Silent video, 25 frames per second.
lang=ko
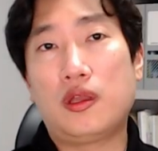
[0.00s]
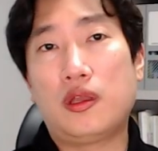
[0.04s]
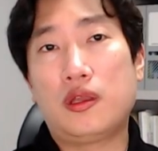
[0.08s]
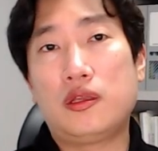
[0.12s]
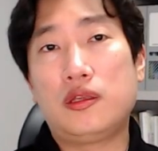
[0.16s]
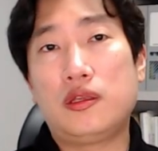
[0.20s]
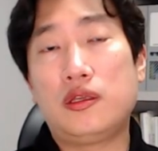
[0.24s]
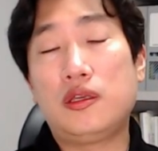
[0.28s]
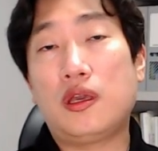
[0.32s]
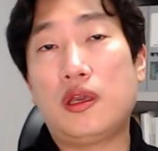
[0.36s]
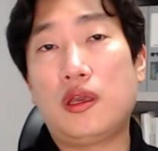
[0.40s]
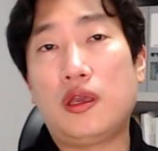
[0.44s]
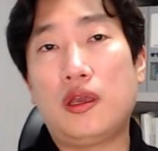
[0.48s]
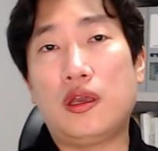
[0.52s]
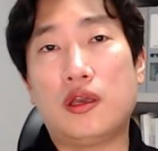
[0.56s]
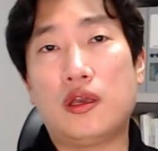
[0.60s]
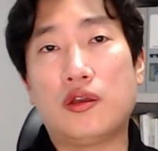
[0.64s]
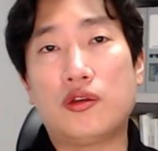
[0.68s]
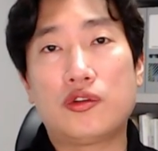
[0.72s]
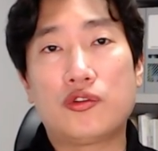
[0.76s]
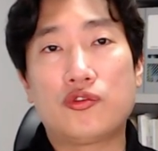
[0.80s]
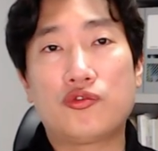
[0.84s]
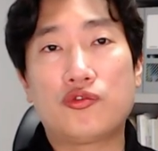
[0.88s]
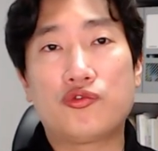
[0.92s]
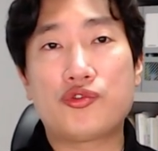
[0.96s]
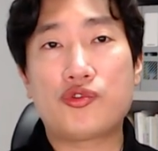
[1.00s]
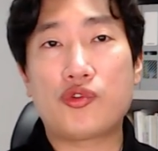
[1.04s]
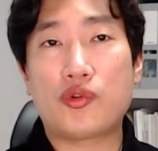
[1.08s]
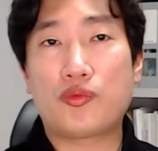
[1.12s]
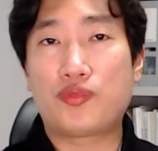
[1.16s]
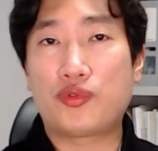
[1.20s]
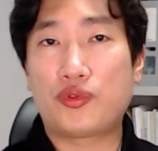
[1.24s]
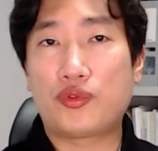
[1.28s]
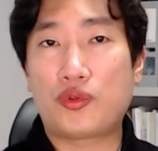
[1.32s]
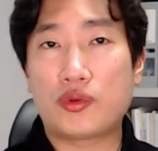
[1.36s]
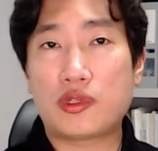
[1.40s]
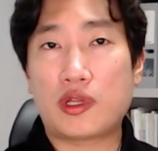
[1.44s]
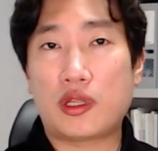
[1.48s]
이에 후속
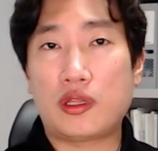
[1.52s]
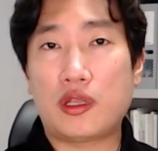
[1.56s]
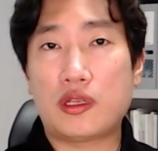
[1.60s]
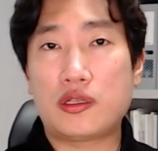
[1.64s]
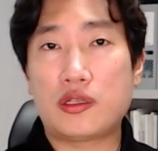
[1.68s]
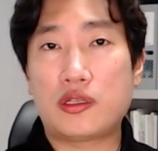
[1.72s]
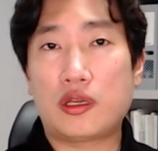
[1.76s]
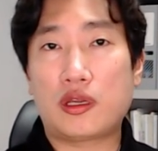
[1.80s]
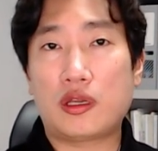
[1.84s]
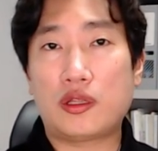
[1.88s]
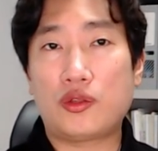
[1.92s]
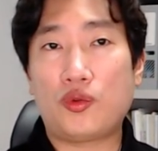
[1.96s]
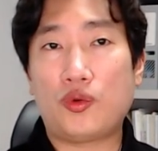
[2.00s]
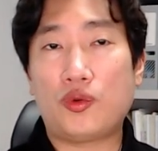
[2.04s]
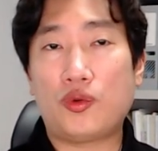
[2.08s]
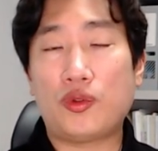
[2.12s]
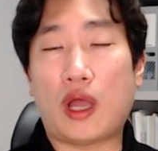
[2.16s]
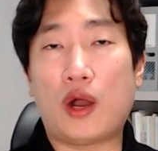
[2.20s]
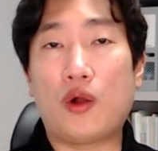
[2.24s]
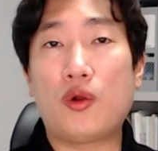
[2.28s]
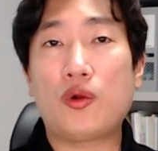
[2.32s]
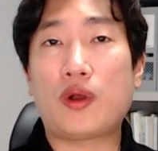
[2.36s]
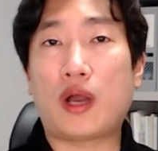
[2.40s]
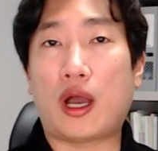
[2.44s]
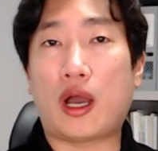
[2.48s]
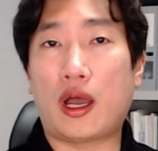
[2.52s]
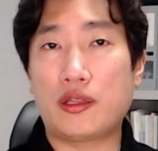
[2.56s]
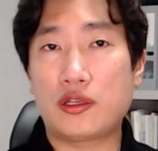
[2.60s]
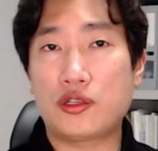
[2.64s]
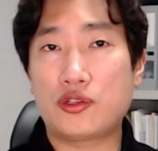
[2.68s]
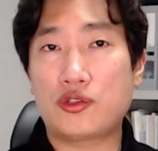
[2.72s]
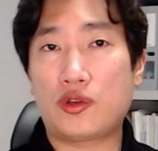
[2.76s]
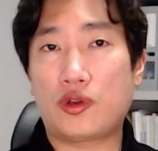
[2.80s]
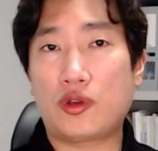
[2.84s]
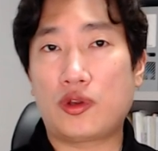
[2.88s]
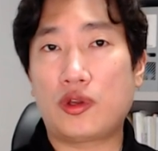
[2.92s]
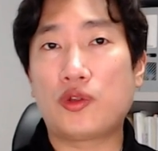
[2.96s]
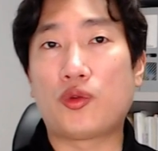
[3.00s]
부동산 대책이 또 나올
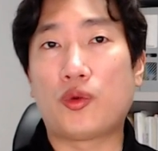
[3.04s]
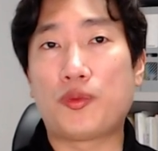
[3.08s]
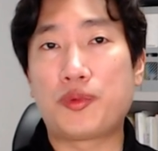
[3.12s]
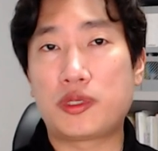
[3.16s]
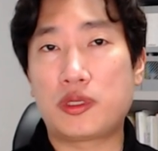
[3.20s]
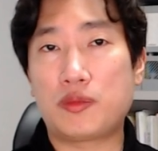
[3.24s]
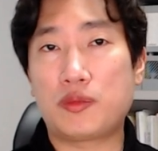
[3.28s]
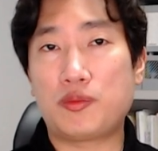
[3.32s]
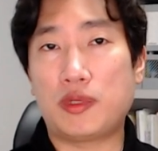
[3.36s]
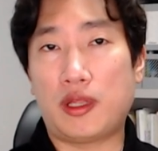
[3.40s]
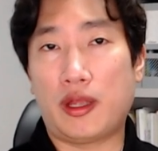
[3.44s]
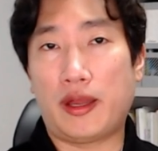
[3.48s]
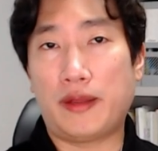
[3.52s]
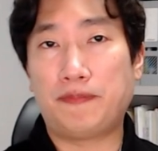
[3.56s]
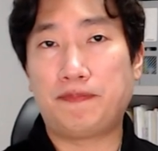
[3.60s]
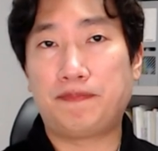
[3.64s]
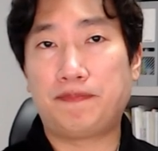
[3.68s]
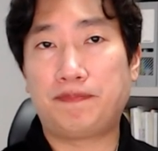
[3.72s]
가능성이 높습니다.